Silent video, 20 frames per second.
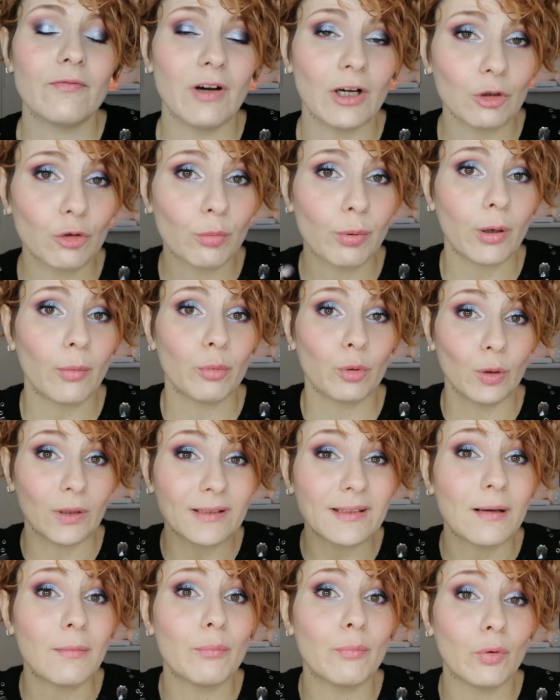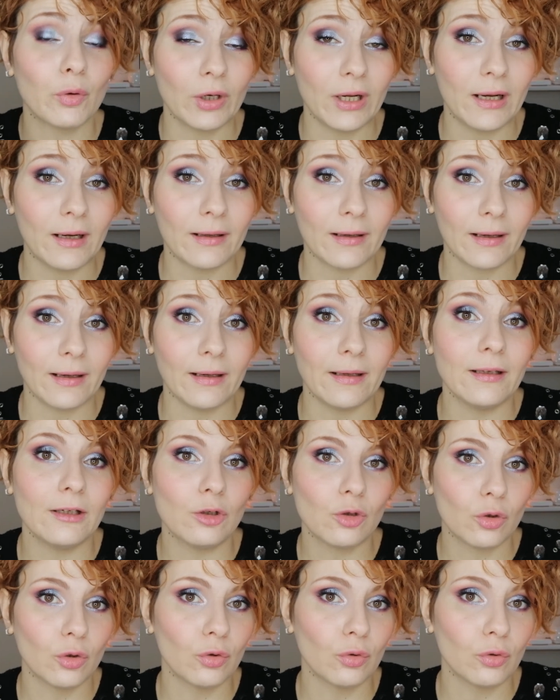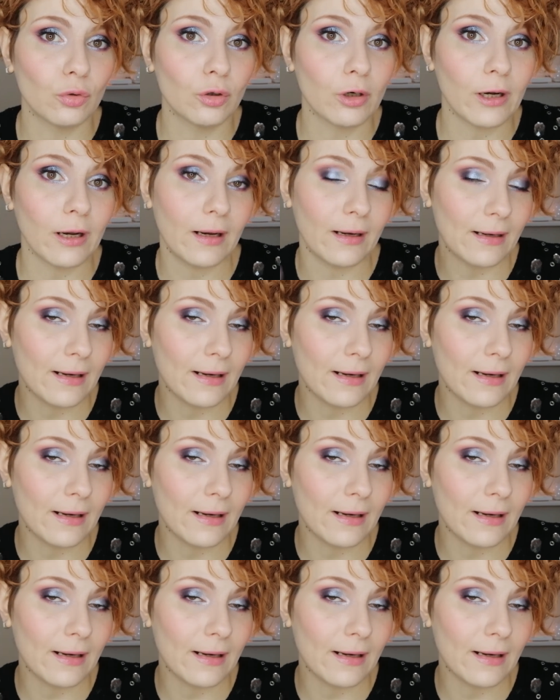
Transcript: vado proprio a tamponare il colore